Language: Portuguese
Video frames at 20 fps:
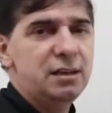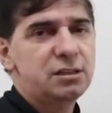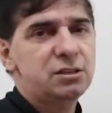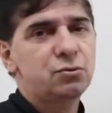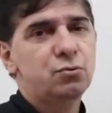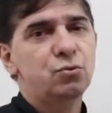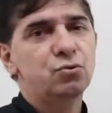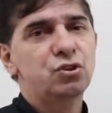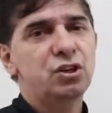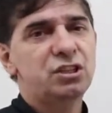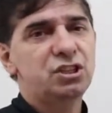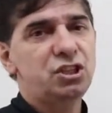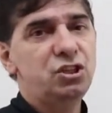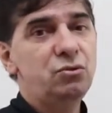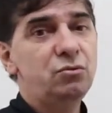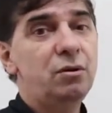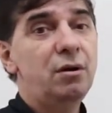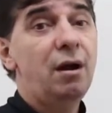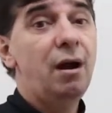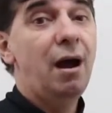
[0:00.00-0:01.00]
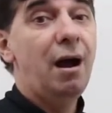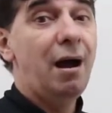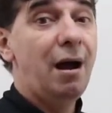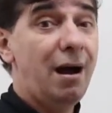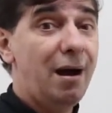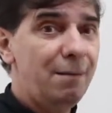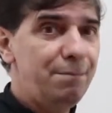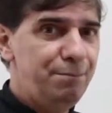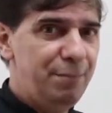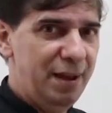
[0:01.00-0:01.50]
Esse conchetinho
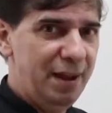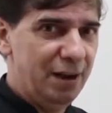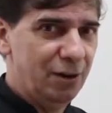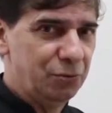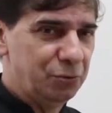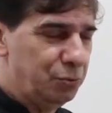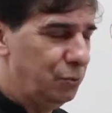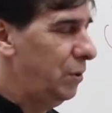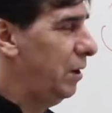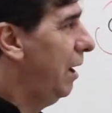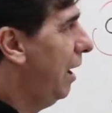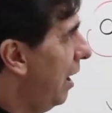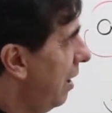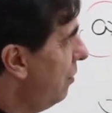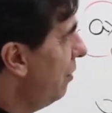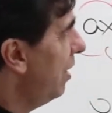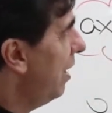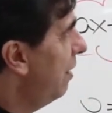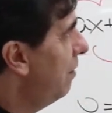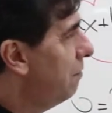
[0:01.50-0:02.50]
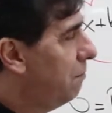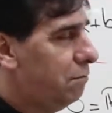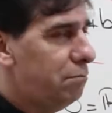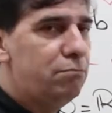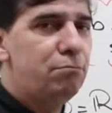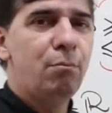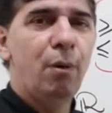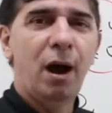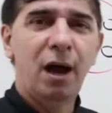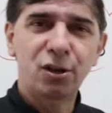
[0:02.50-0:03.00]
aberto. Agora,
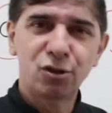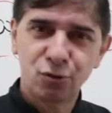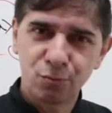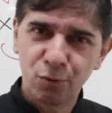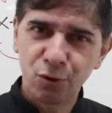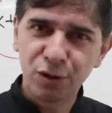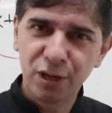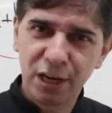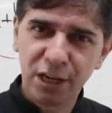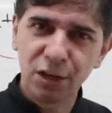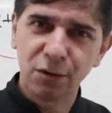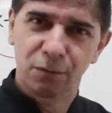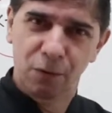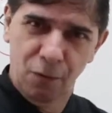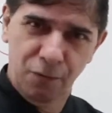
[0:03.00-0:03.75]
mais um modelinho.